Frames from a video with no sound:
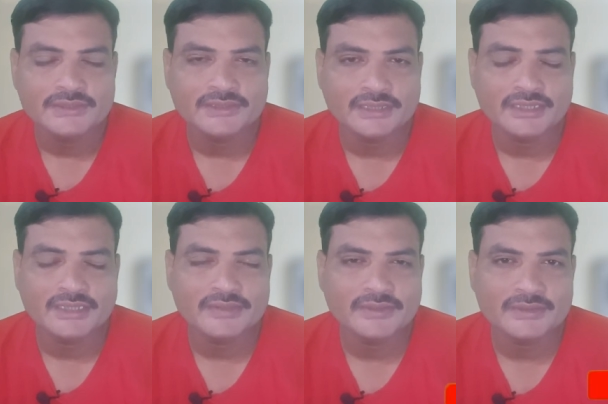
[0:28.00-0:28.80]
तो नए
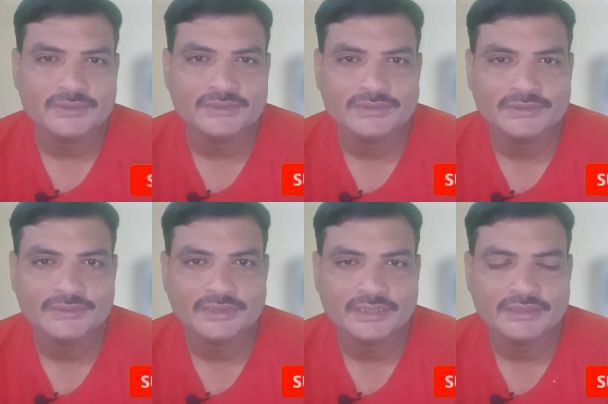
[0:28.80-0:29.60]
आने वाले दोस्तों से
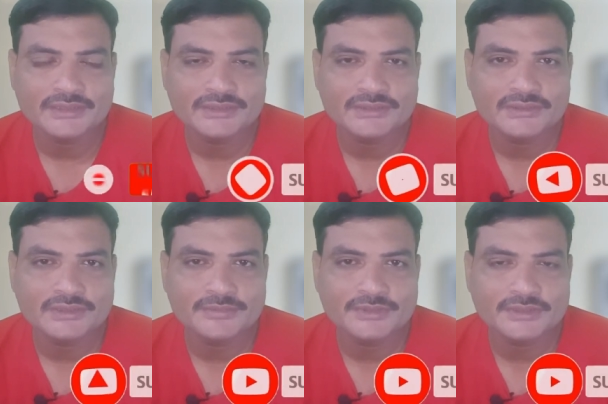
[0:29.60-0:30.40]
गुजारिश है
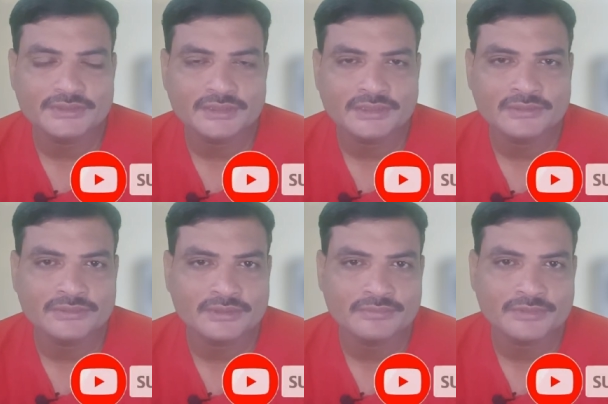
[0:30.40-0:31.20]
जिन्होंने अभी तक चैनल को
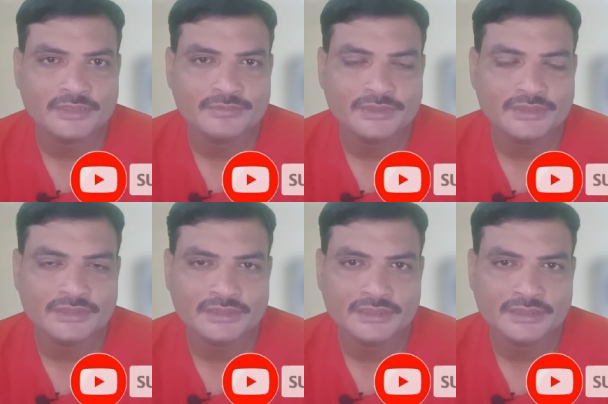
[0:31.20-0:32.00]
सब्सक्राइब नहीं
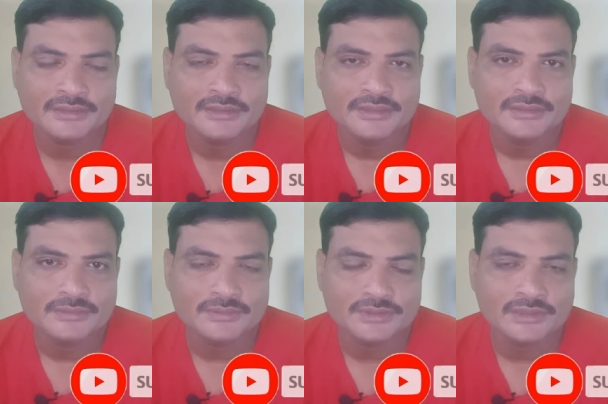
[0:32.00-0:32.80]
किया
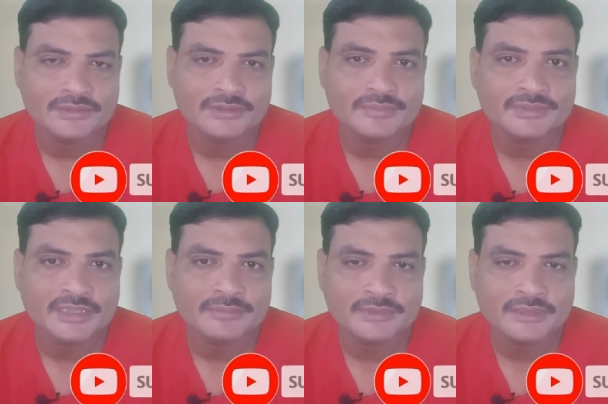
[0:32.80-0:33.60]
है वो चैनल को
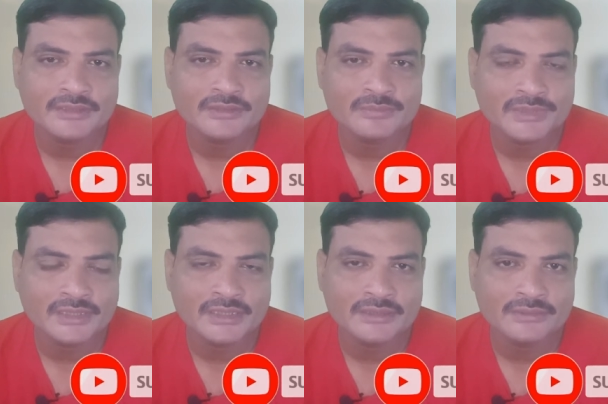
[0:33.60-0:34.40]
सब्सक्राइब कर लें और
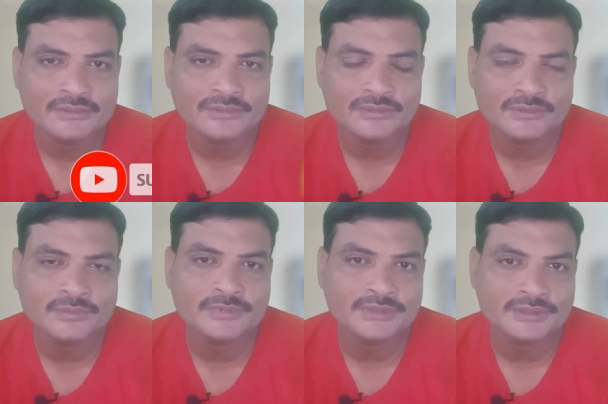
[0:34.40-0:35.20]
बेल आइकन को ज़रूर
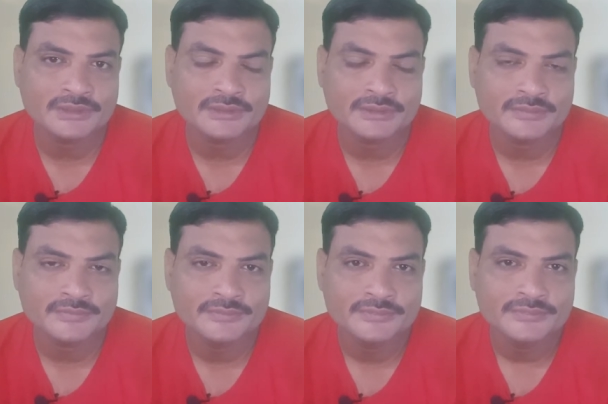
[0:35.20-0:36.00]
प्रेस कर लें
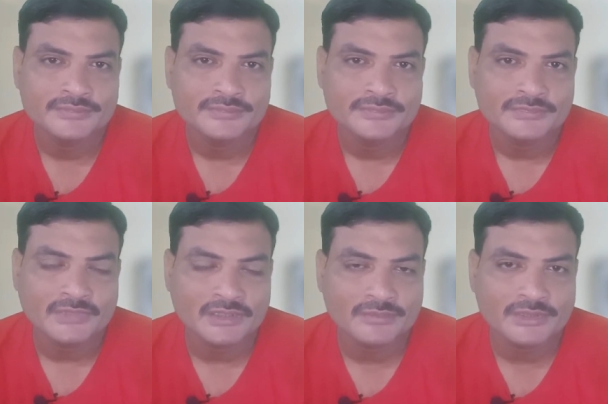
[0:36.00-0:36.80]

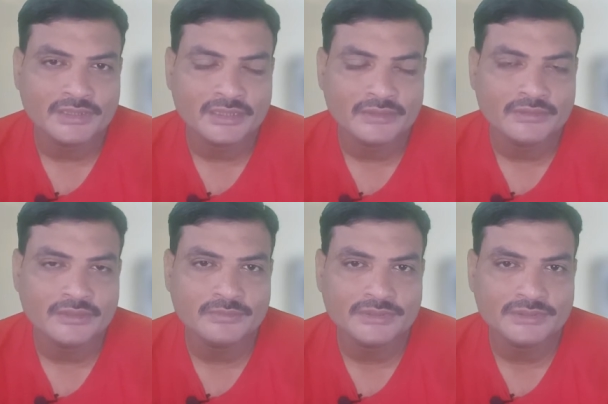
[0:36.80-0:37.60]
ताकि मेरे आने
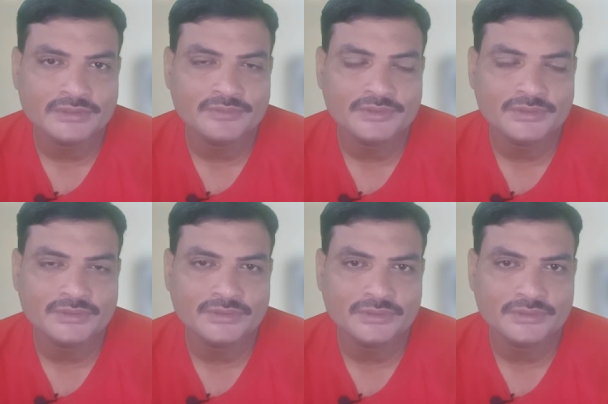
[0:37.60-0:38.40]
वाली मज़ीद
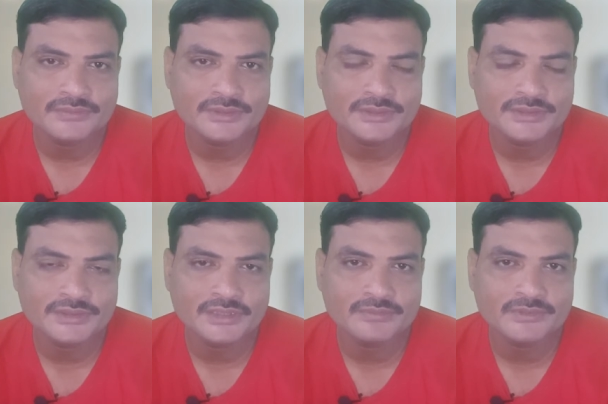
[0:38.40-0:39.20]
वीडियोस की
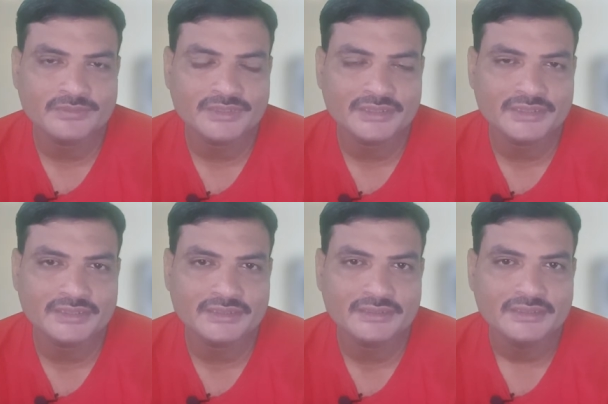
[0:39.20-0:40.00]
नोटिफिकेशन आपको मिलते
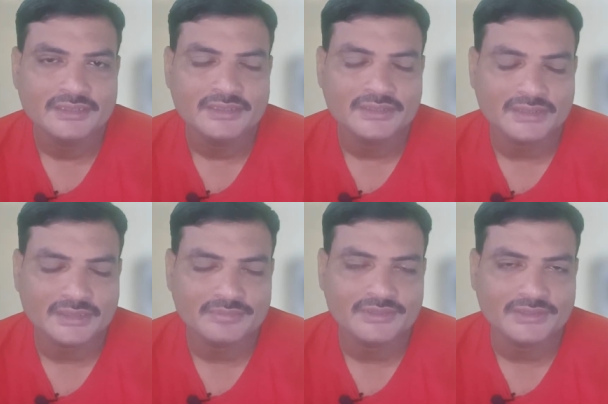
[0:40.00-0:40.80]
रहें और
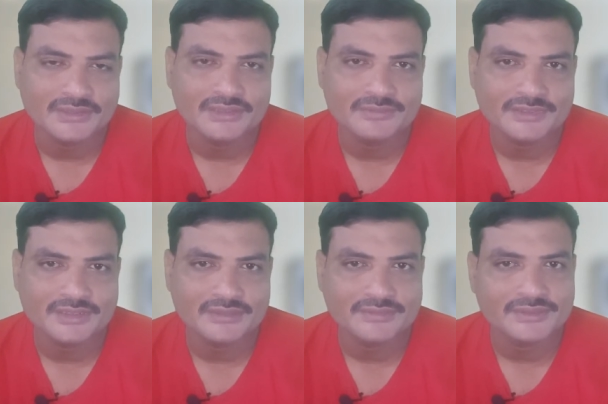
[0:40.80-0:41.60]
आपके नॉलेज में
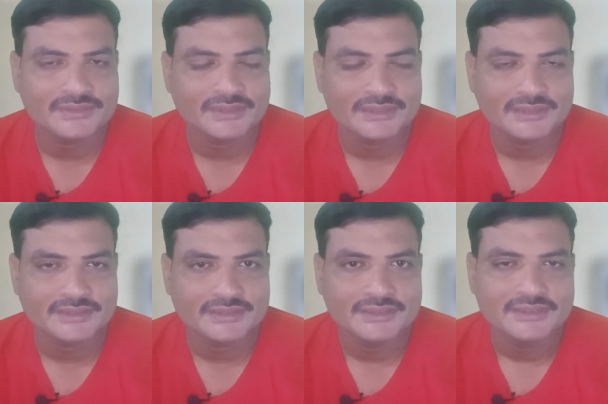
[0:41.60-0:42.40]
इजाफ़ा होता रहे
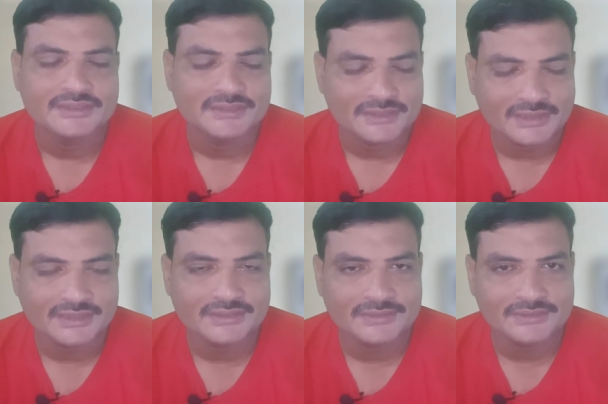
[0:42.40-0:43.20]
तो
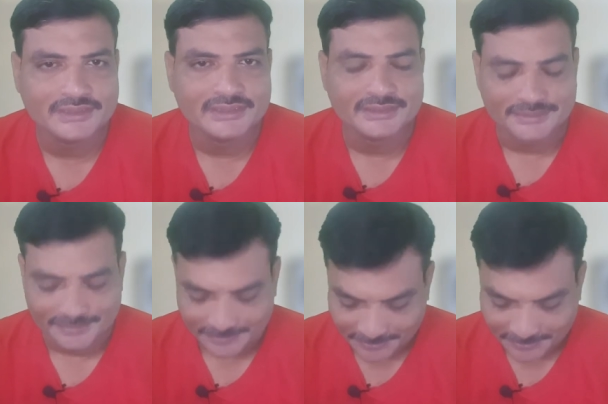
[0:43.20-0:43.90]
चलिए शुरू करते हैं